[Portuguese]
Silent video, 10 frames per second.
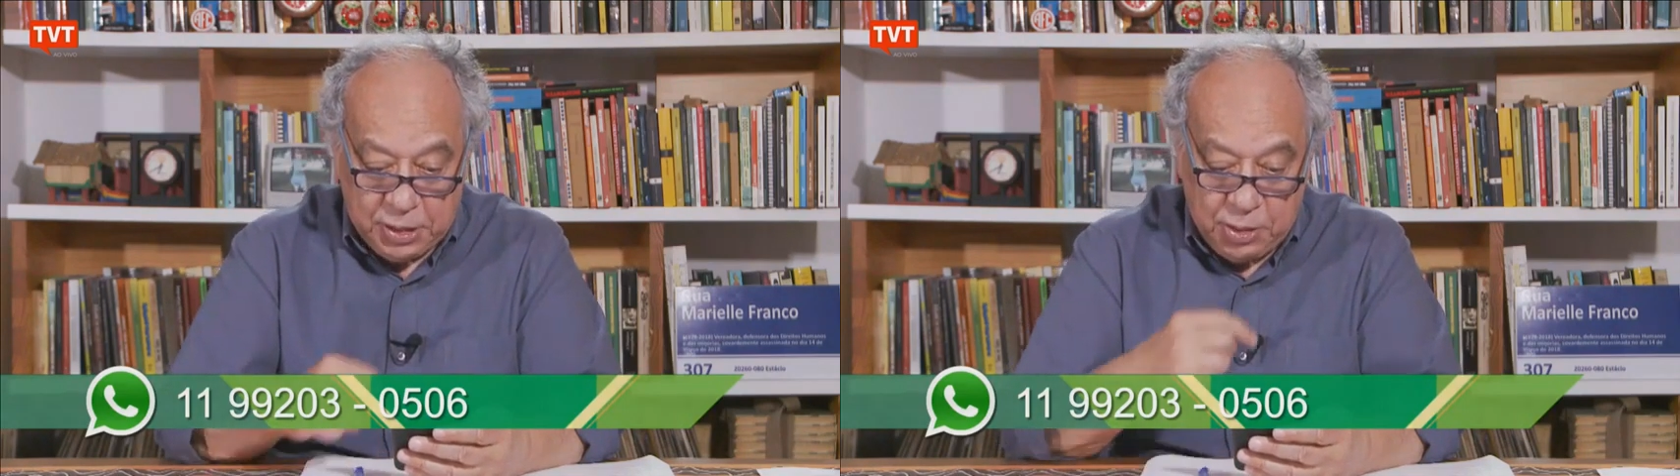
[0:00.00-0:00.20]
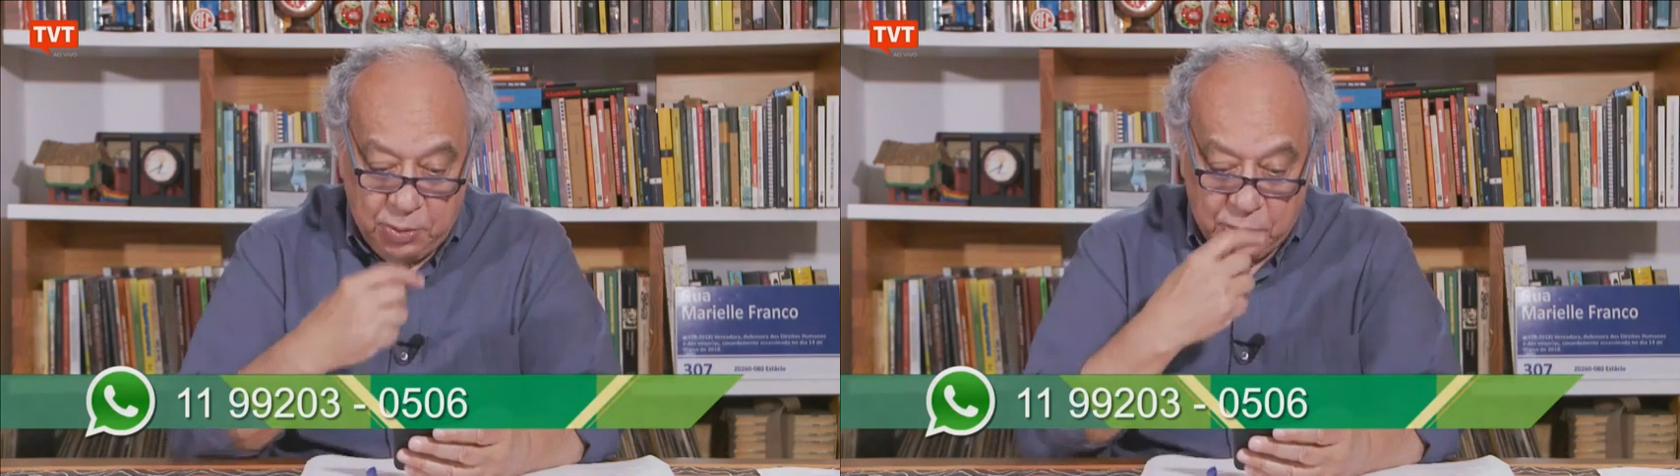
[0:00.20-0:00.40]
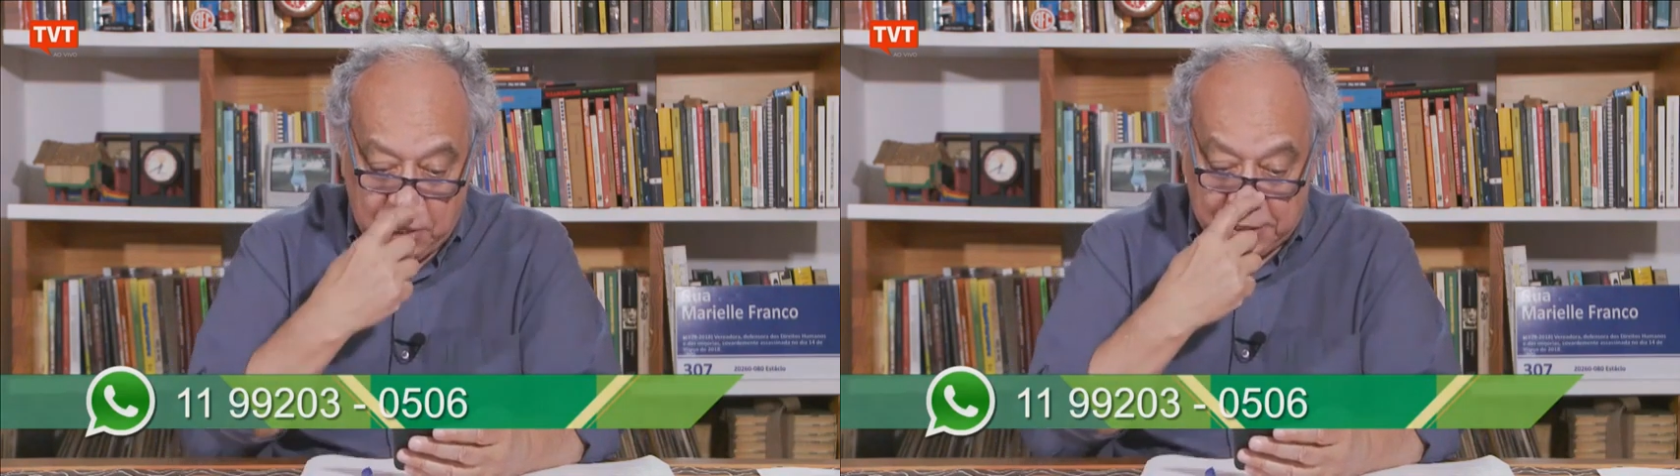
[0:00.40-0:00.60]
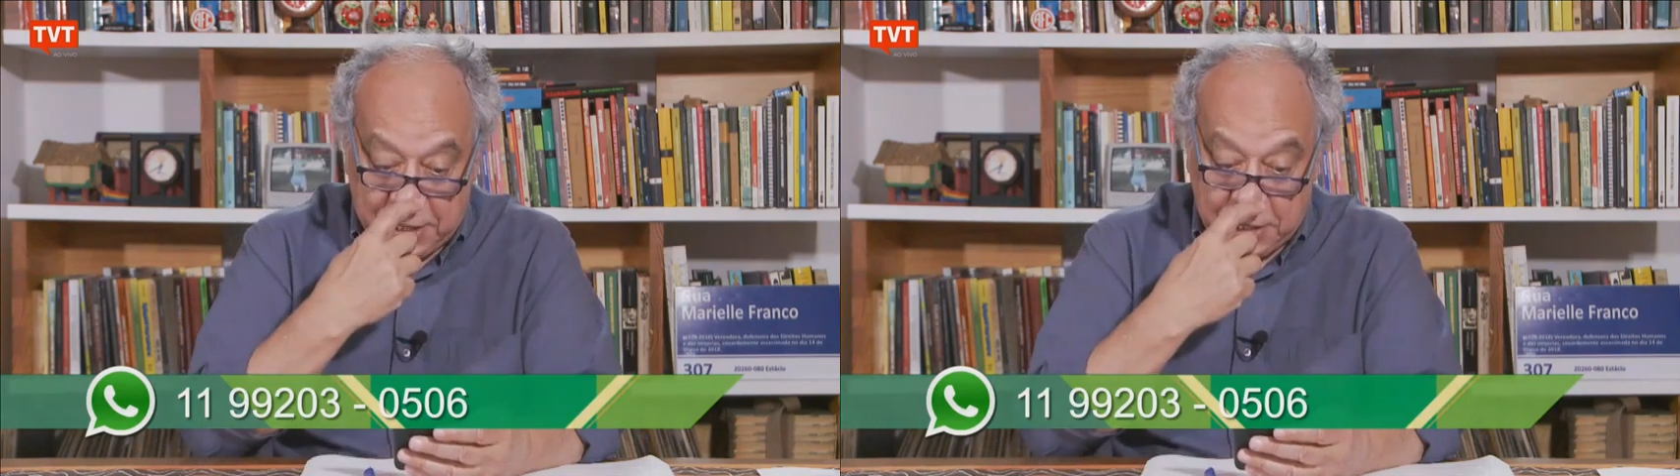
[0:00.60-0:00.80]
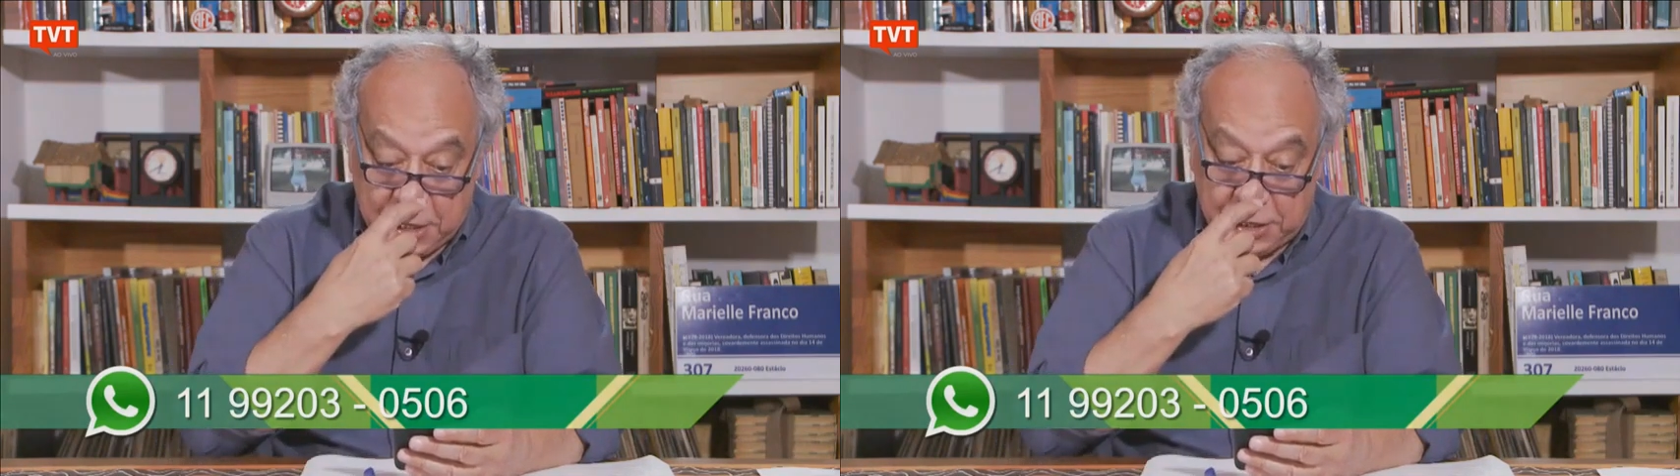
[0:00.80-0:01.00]
a cirurgia e
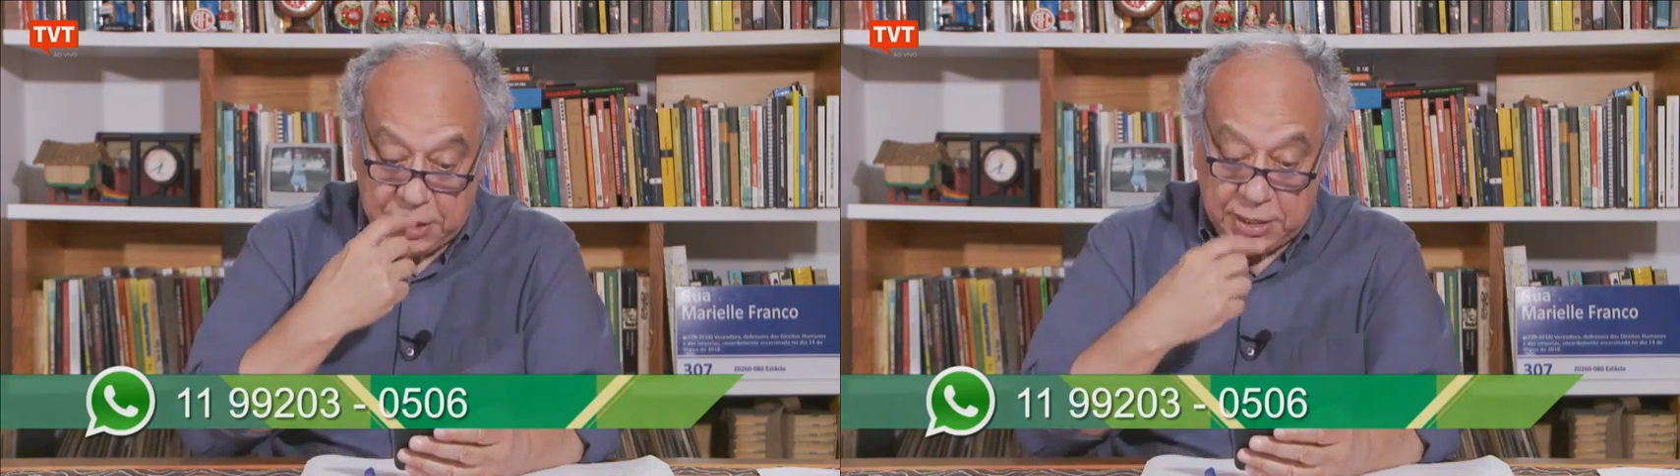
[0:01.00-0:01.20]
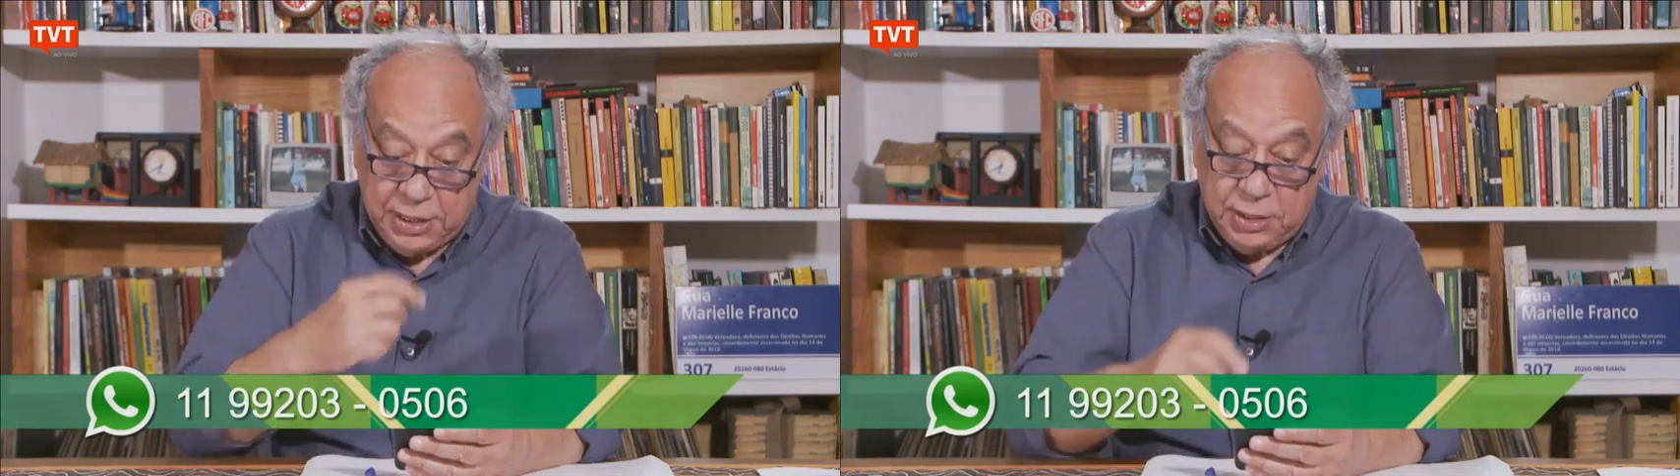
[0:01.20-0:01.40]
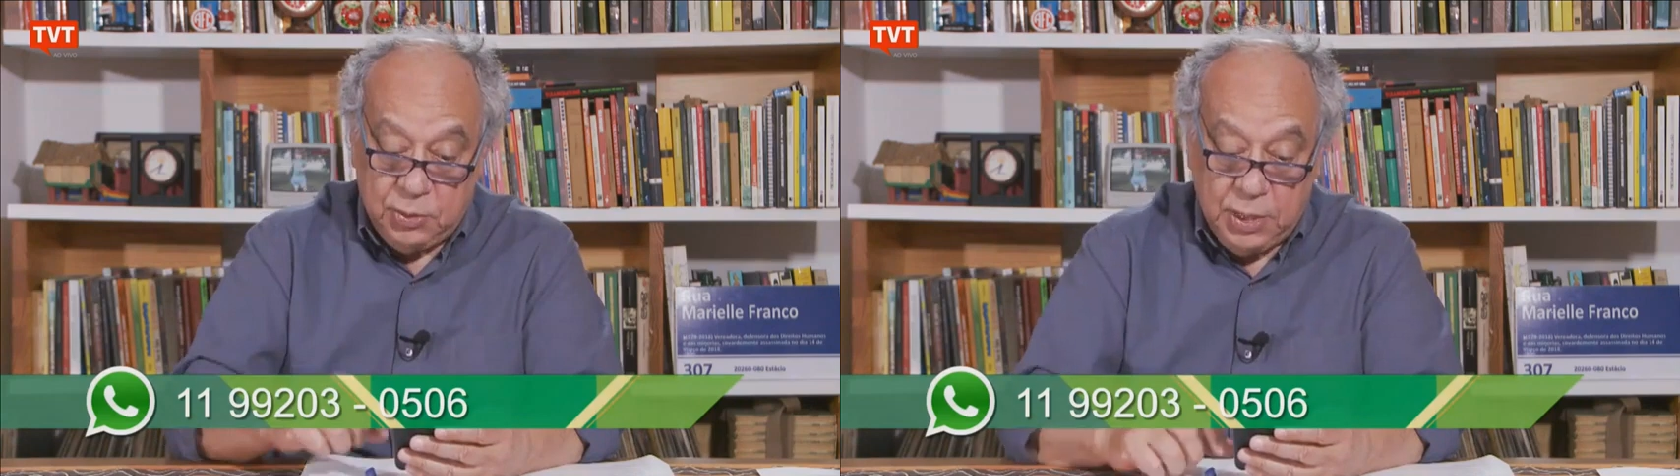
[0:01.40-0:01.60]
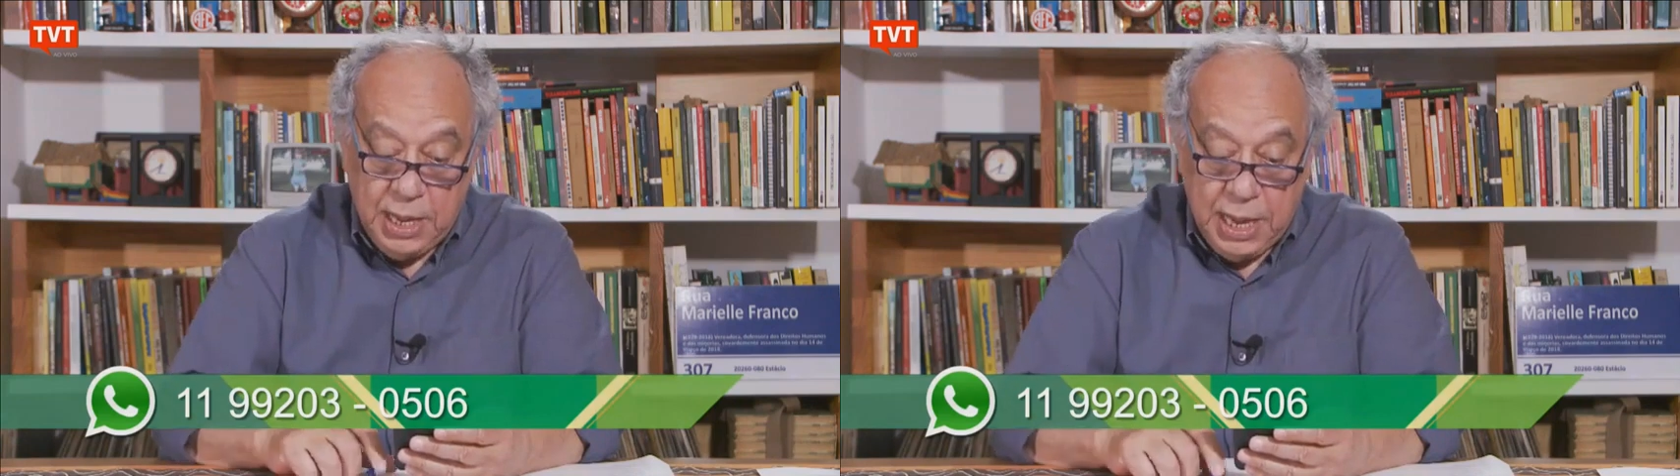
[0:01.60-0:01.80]
está te assistindo